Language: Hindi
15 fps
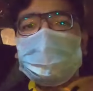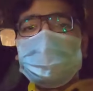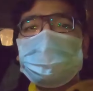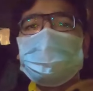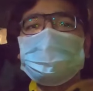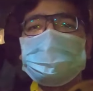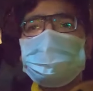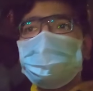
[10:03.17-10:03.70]

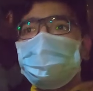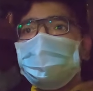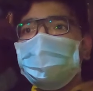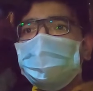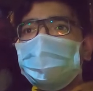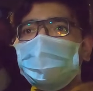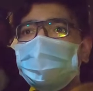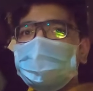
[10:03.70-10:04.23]
ट्रिप खत्म हो
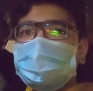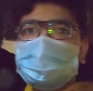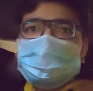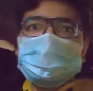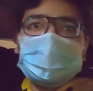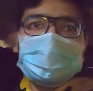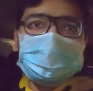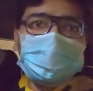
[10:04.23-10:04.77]
गई है लेकिन
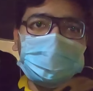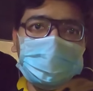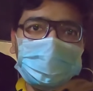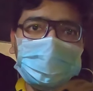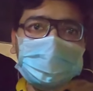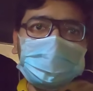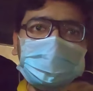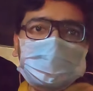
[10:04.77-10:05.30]
एक्साइटमेंट
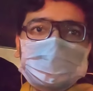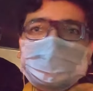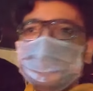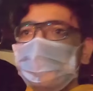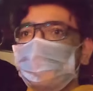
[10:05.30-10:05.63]
पूरी है